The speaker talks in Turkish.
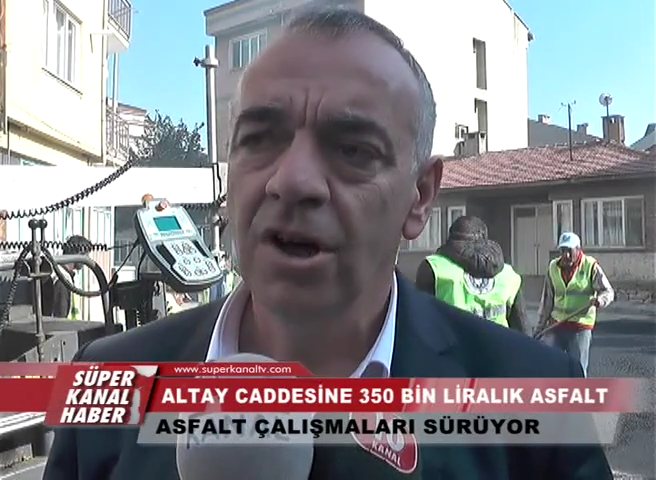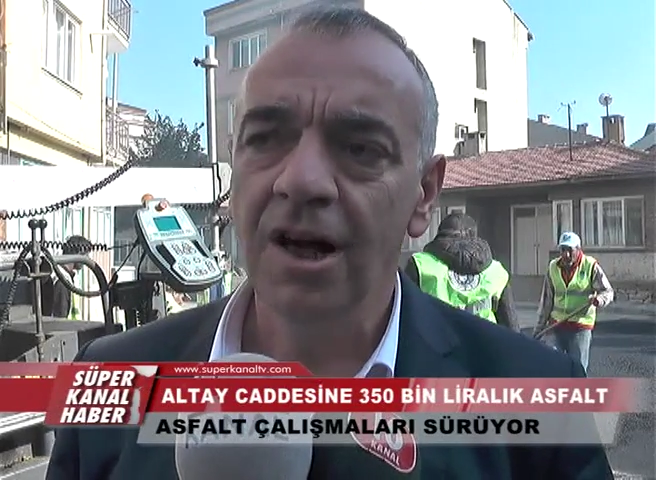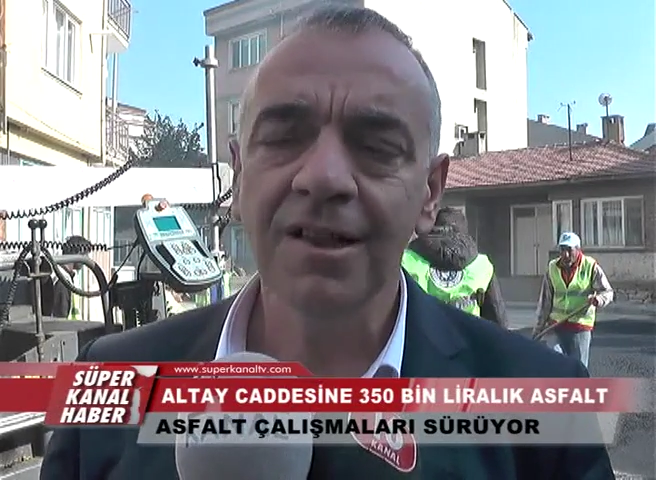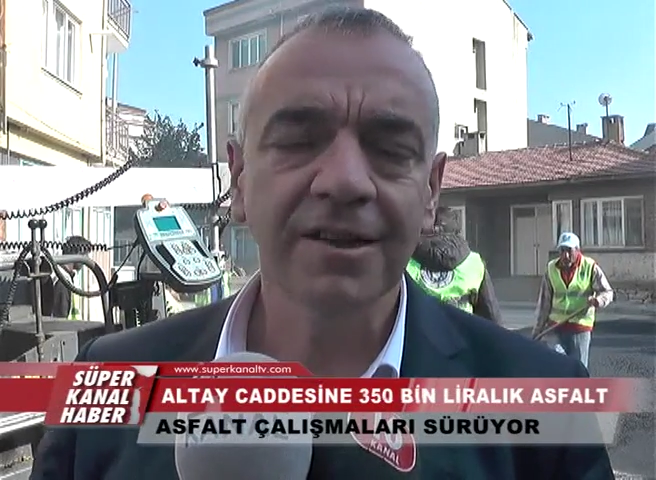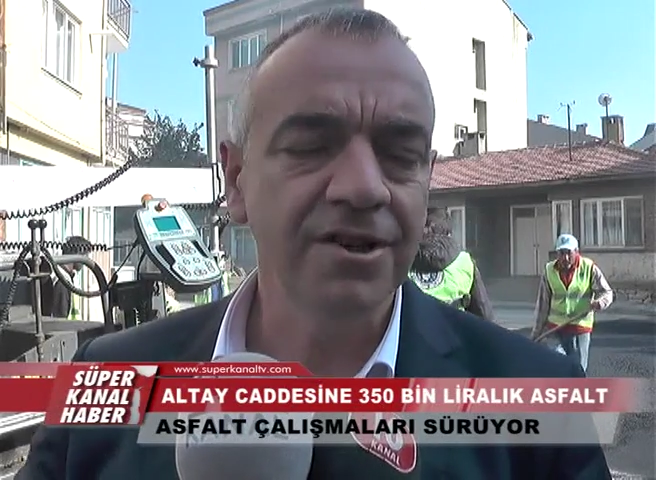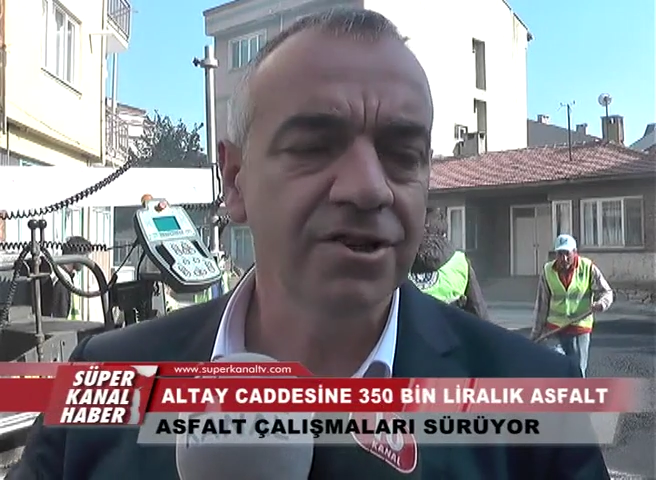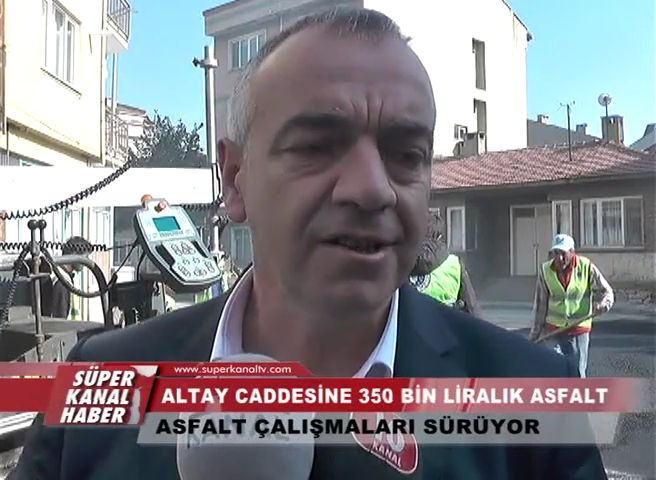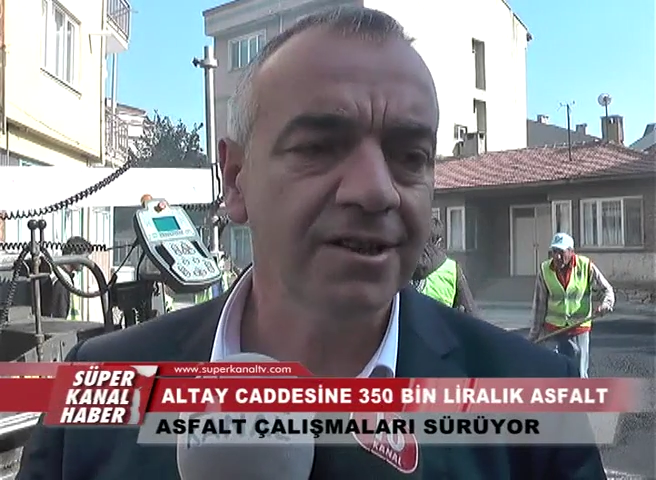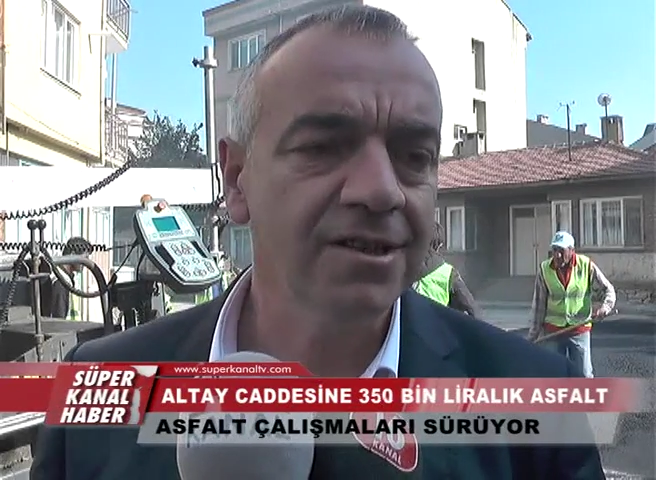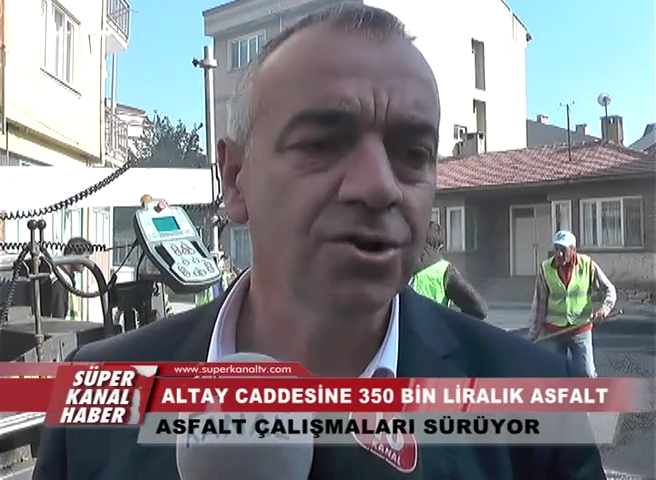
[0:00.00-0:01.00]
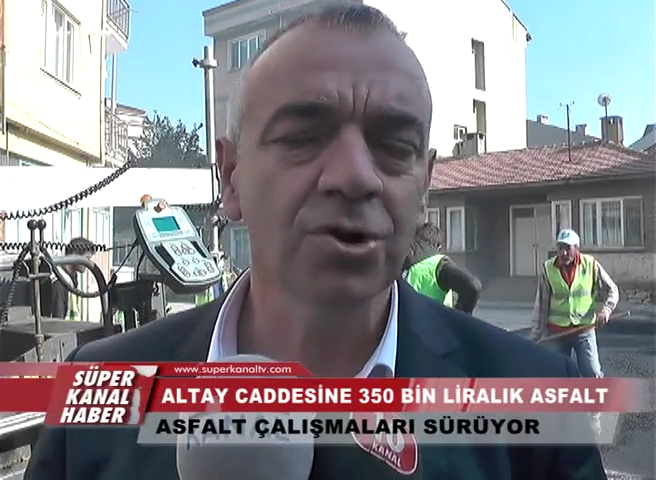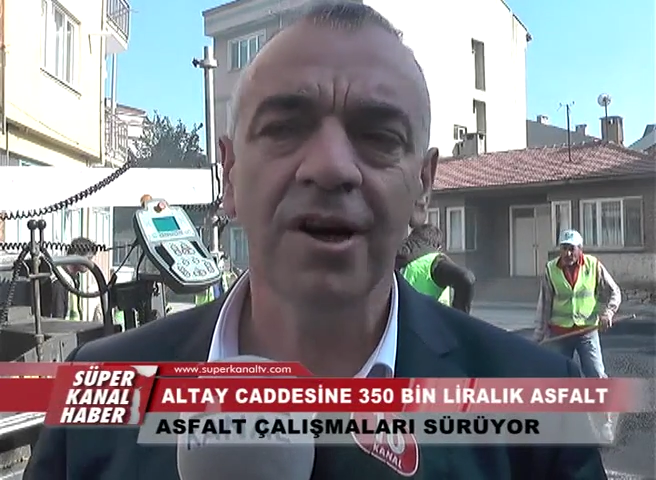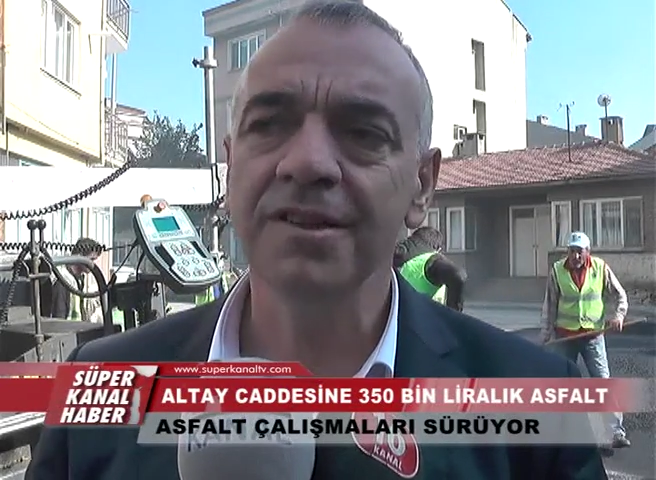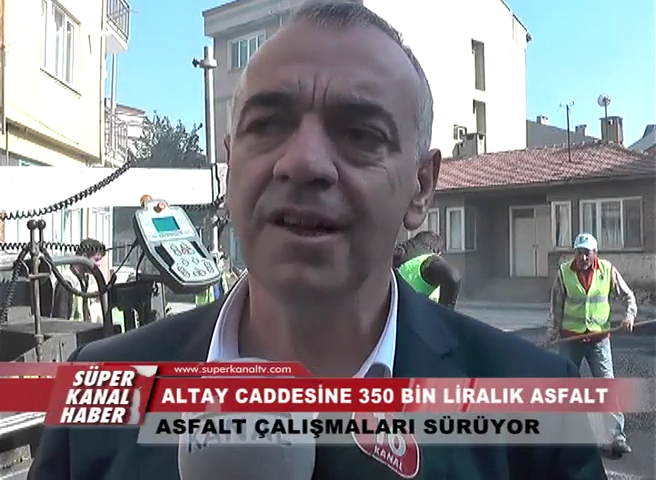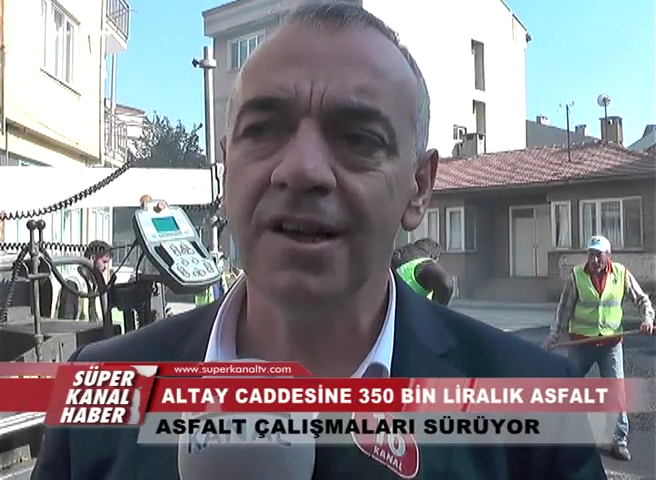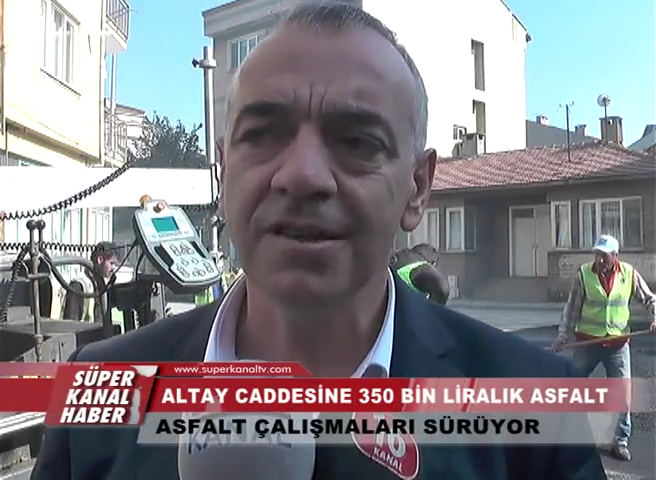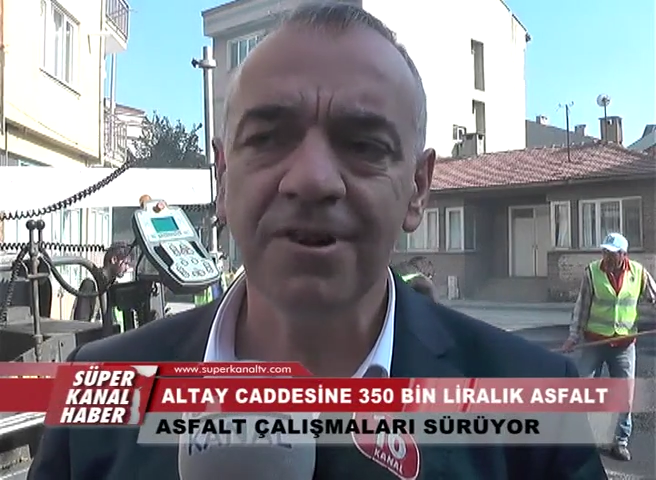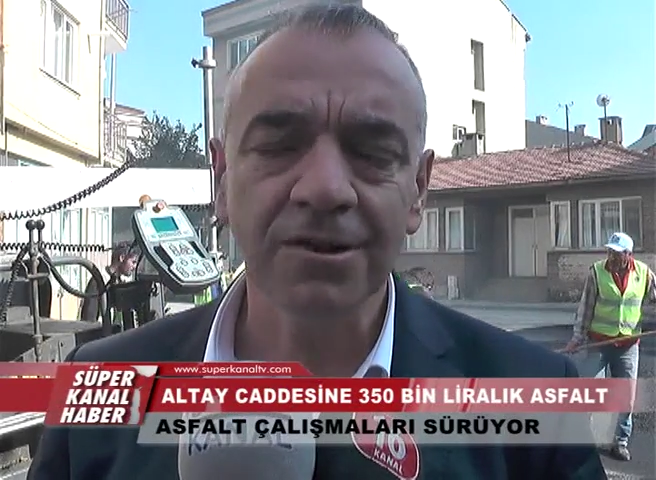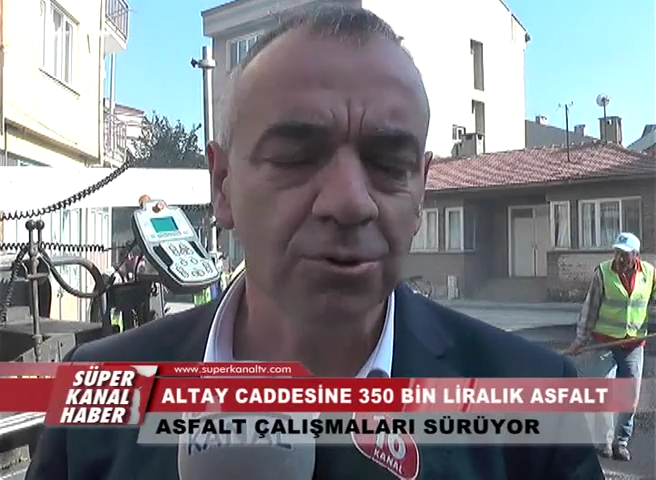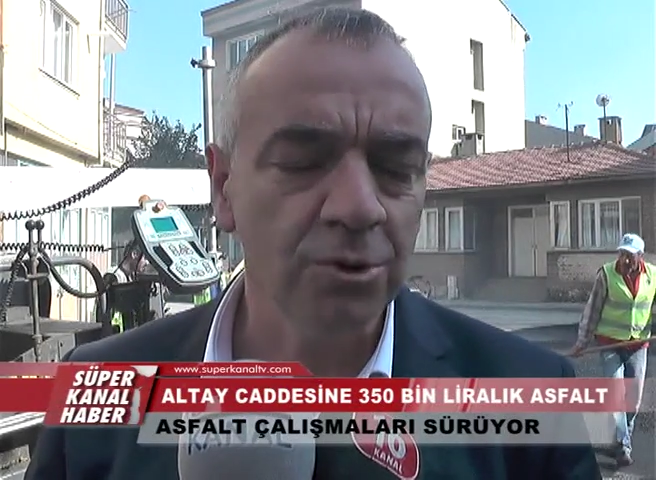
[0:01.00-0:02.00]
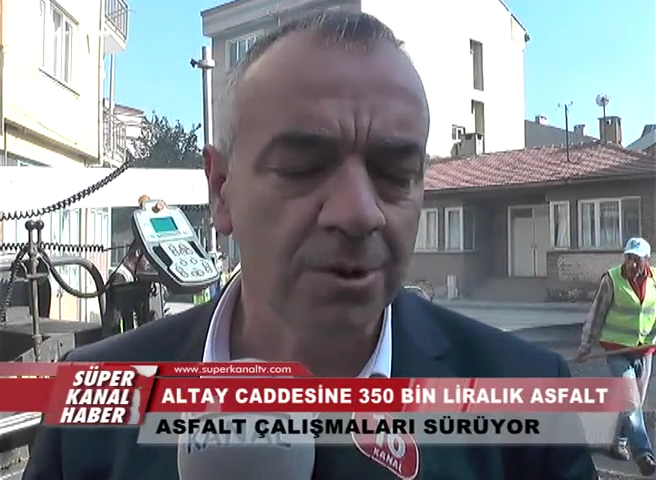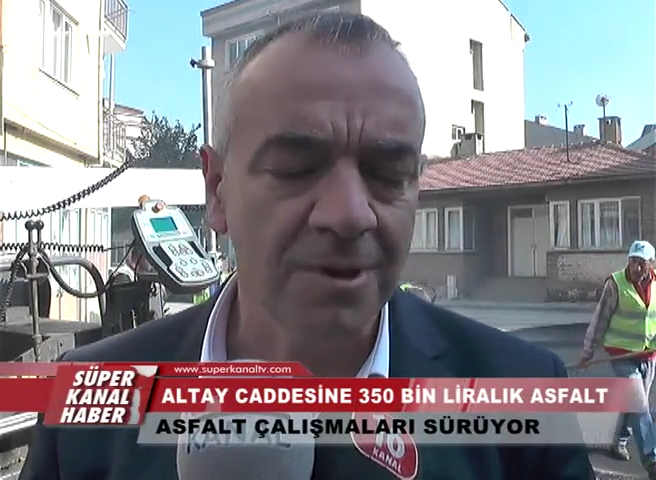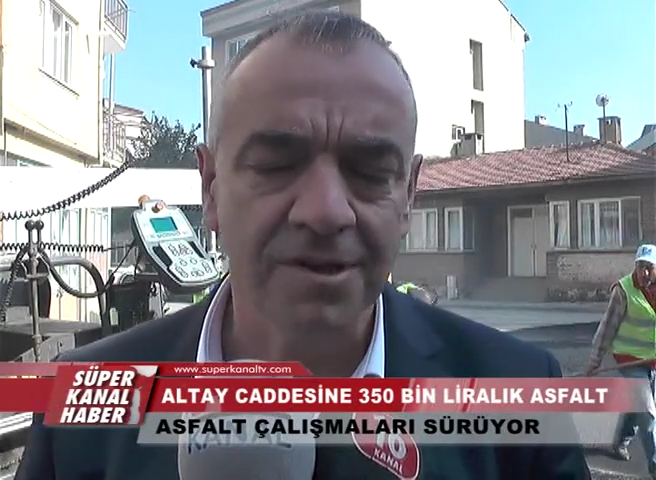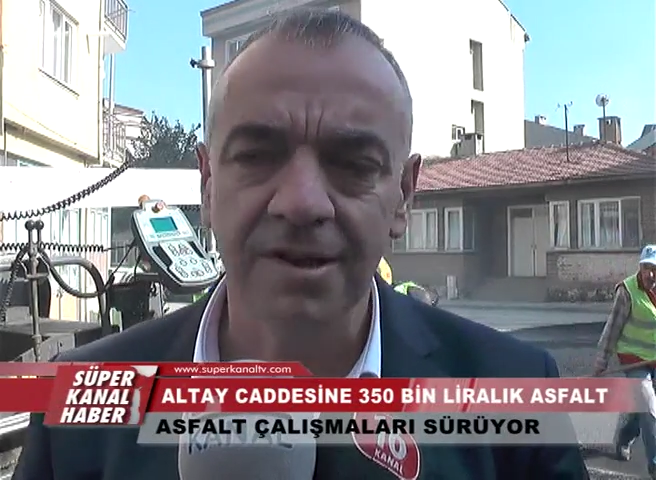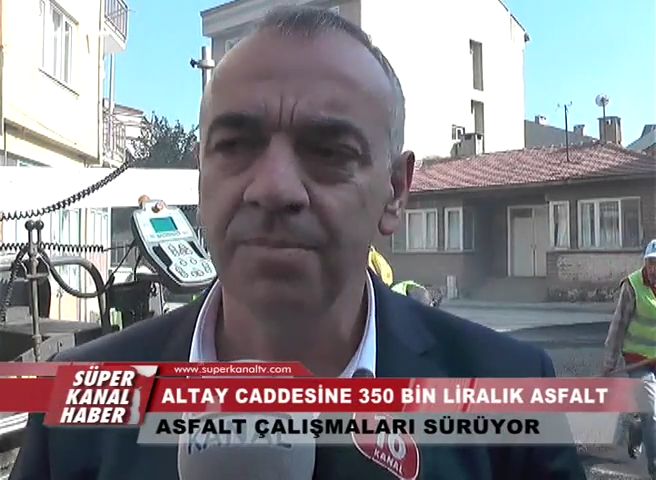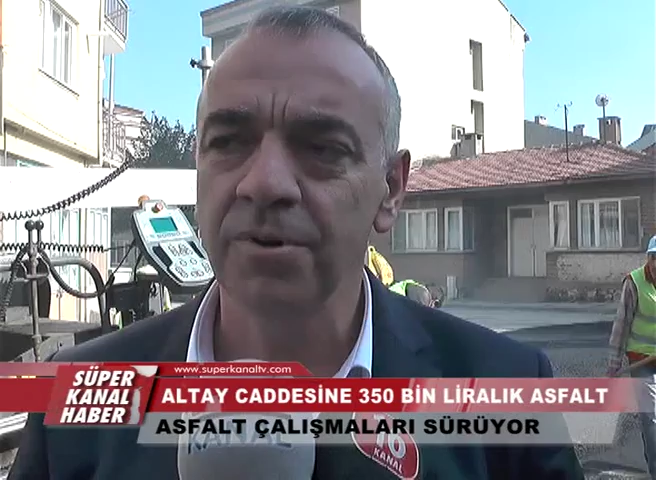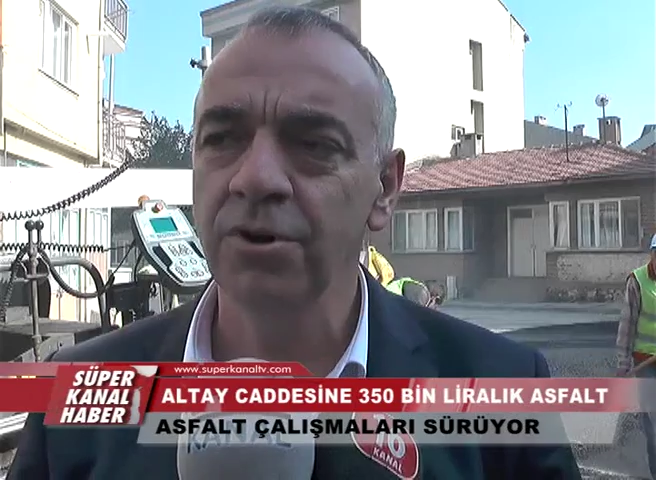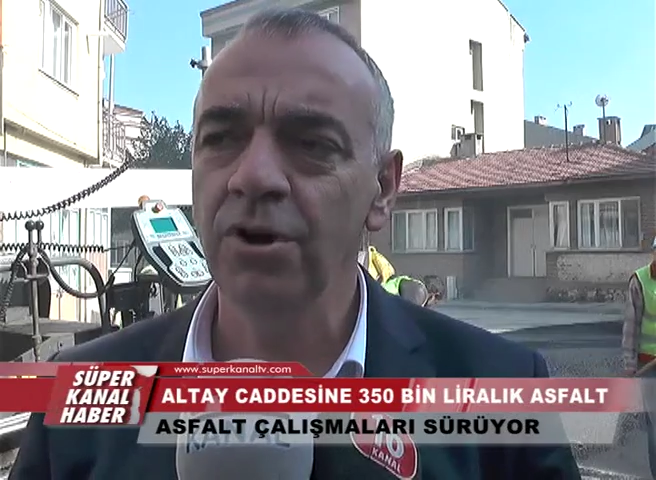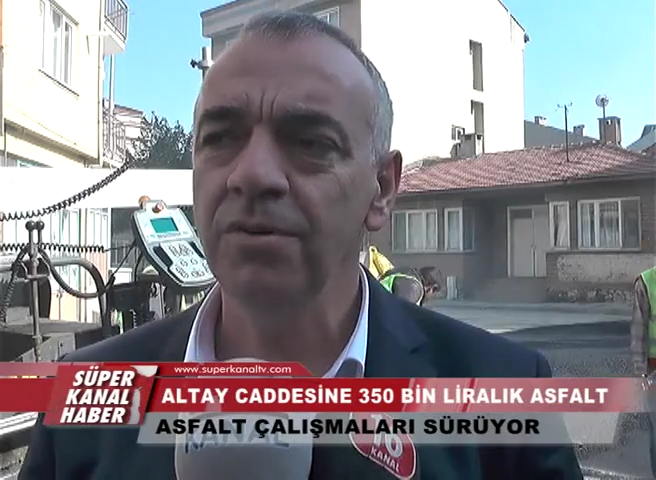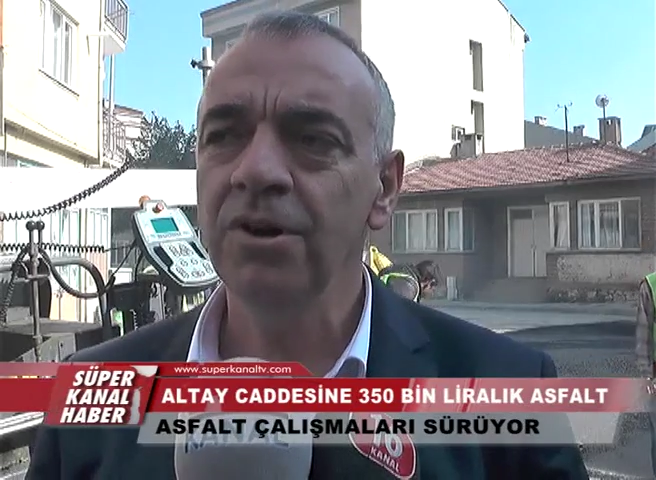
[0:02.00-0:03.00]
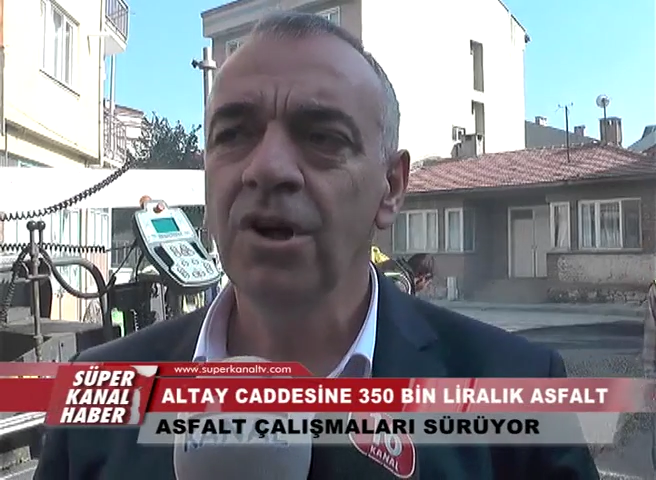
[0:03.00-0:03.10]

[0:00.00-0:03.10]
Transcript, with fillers: Altay Caddesi'nde şu anda asfalt uygulaması yapılıyor.